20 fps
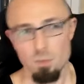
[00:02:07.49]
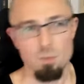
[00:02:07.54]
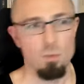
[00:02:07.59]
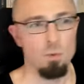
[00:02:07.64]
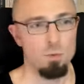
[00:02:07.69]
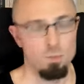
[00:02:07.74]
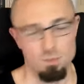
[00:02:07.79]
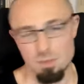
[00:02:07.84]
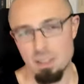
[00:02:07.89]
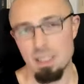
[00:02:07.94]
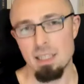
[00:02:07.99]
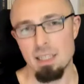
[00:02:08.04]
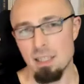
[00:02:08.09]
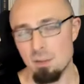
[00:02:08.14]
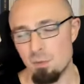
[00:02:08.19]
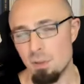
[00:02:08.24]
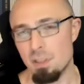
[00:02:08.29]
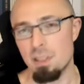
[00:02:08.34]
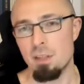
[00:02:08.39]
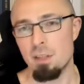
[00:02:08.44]
Und die dann
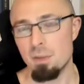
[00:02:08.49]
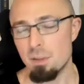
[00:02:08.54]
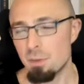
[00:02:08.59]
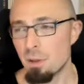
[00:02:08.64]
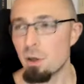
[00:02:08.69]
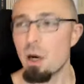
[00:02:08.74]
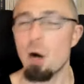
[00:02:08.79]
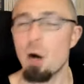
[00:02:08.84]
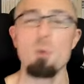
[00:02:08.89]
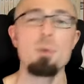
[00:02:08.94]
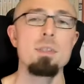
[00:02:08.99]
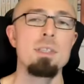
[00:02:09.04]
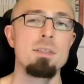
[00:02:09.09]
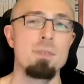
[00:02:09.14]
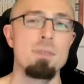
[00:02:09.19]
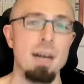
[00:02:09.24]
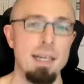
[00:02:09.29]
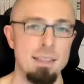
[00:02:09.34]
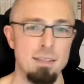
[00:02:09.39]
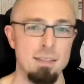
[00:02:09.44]
halt vielleicht eventuell auch
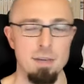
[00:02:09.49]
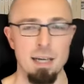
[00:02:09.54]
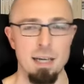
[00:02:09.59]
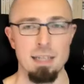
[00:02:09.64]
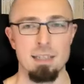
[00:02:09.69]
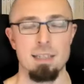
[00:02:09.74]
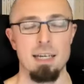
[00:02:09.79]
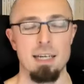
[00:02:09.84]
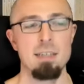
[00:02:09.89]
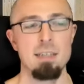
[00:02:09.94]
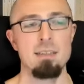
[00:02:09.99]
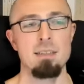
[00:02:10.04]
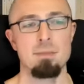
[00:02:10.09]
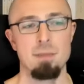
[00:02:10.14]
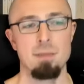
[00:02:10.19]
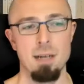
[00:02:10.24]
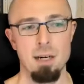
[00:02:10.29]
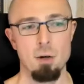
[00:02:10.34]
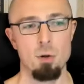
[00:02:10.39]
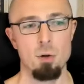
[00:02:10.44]
ausgeweitet werden kann. Das
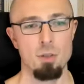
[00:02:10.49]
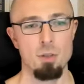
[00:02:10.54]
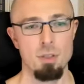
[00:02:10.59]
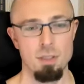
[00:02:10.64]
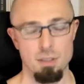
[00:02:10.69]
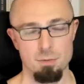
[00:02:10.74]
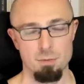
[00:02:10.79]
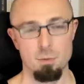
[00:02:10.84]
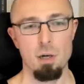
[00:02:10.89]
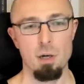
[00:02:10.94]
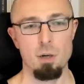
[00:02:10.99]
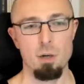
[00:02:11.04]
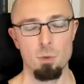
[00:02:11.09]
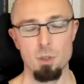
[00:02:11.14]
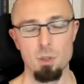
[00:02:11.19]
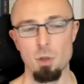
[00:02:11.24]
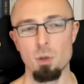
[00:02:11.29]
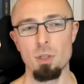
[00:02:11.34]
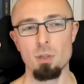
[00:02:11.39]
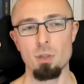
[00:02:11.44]
war auch,
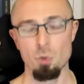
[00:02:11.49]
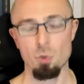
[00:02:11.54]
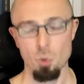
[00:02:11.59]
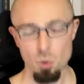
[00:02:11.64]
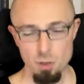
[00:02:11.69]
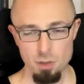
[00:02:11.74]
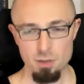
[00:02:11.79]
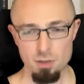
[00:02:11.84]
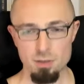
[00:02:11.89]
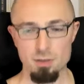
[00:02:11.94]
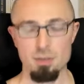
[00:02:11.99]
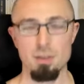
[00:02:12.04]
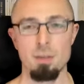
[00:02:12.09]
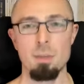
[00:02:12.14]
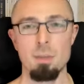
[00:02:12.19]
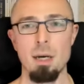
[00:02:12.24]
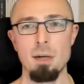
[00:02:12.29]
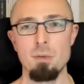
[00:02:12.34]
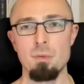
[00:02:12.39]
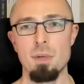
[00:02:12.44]
wurde auch gedruckt am
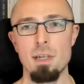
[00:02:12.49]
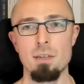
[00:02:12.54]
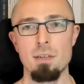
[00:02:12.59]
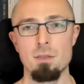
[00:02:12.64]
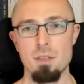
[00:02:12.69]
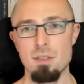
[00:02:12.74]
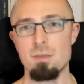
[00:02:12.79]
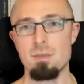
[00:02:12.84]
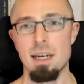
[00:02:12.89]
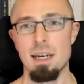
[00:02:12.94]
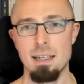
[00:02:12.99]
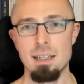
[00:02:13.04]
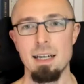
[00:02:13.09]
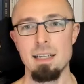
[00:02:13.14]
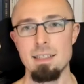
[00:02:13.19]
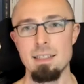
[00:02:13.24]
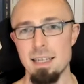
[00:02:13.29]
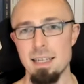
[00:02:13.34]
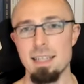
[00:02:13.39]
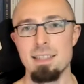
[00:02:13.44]
Anfang und es waren
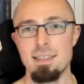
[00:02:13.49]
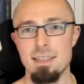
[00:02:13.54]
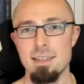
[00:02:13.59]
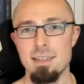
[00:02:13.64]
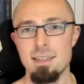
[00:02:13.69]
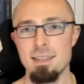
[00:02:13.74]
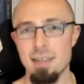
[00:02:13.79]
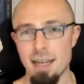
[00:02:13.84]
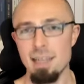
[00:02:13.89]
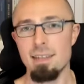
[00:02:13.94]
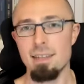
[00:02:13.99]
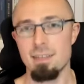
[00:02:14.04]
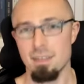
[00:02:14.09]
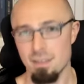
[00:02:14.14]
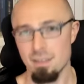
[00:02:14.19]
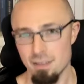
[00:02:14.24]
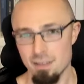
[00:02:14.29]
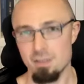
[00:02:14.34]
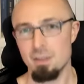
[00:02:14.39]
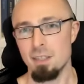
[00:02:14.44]
halt 16
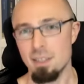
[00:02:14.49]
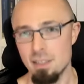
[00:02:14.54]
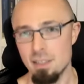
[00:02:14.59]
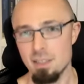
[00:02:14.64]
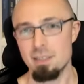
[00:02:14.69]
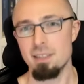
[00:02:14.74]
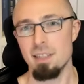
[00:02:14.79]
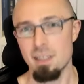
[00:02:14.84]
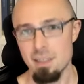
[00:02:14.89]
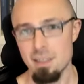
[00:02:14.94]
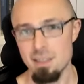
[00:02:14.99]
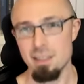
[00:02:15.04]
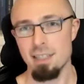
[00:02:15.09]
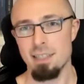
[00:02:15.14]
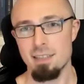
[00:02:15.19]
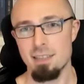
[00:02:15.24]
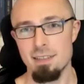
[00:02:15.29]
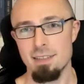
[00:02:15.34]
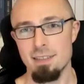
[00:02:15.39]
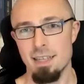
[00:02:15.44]
Seiten. Deswegen hieß die dann
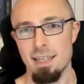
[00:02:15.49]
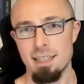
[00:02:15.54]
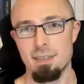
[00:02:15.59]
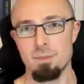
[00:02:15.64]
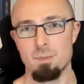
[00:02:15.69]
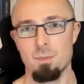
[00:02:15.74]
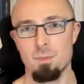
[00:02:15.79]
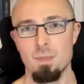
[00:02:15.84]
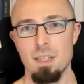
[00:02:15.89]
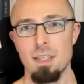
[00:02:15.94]
16 Seiten.